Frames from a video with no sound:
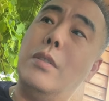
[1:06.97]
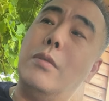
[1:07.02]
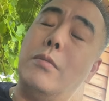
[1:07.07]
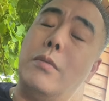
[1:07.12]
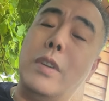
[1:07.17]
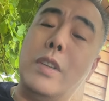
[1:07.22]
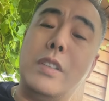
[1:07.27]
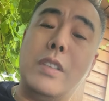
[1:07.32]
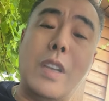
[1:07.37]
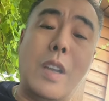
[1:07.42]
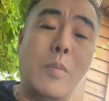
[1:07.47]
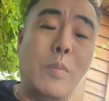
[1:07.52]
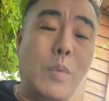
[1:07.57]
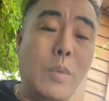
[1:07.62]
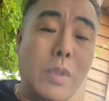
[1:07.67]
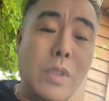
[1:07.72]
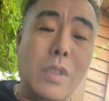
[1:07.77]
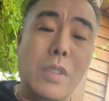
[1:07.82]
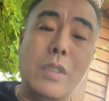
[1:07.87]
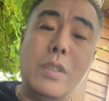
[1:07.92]
我一想不
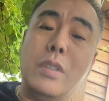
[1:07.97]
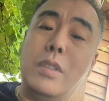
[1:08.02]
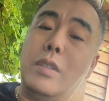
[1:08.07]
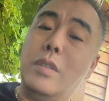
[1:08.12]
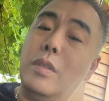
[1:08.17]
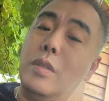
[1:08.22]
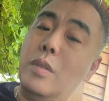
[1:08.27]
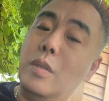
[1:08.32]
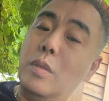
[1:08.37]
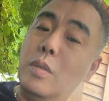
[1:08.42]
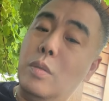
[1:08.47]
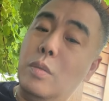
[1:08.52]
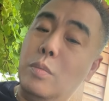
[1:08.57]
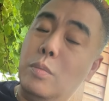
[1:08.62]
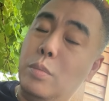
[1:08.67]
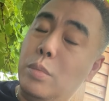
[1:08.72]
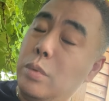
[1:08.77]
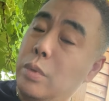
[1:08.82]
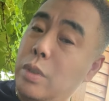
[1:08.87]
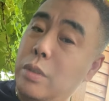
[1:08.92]
行，
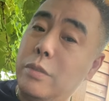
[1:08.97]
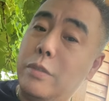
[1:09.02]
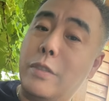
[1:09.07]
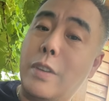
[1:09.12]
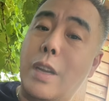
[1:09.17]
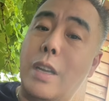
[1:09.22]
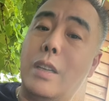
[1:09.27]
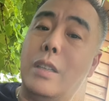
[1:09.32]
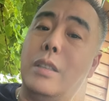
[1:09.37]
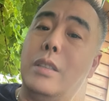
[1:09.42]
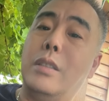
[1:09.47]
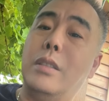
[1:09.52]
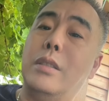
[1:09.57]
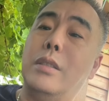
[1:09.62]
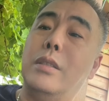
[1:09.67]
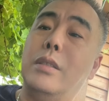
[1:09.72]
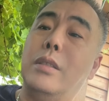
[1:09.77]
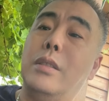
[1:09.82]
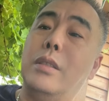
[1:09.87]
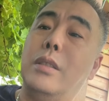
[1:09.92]
不能发，
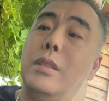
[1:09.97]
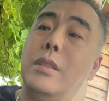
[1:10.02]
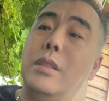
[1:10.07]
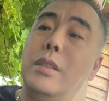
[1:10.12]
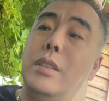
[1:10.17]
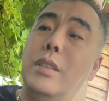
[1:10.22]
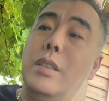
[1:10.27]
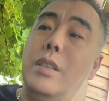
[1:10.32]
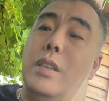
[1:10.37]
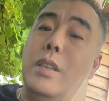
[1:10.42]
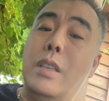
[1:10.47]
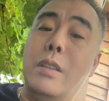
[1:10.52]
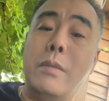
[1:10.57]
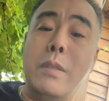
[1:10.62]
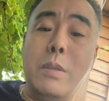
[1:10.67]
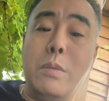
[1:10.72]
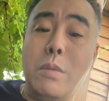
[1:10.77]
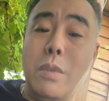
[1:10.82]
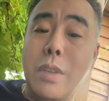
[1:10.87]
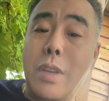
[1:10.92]
因为
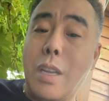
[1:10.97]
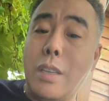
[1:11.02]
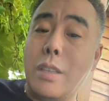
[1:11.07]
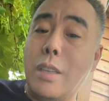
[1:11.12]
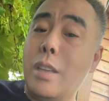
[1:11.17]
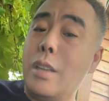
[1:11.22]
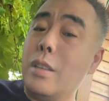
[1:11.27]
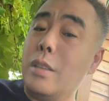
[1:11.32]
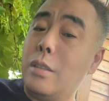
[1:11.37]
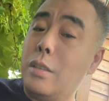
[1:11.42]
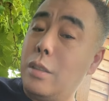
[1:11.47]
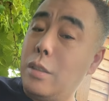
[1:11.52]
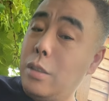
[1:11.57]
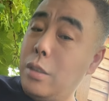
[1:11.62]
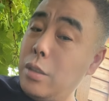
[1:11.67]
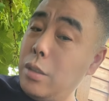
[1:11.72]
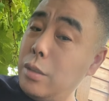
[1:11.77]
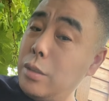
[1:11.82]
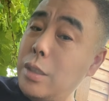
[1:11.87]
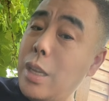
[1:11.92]
国家现在
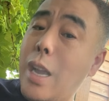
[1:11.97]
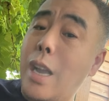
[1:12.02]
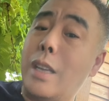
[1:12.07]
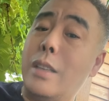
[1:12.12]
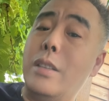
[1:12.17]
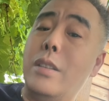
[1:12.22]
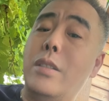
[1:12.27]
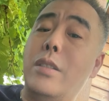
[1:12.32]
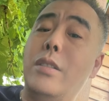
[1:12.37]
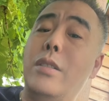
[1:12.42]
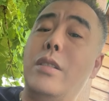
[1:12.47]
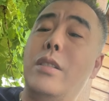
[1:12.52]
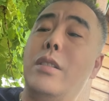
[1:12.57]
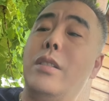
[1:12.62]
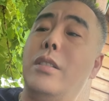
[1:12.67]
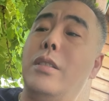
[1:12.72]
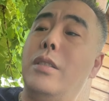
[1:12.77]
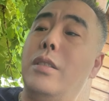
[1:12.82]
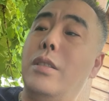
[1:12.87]
正打击这个呢。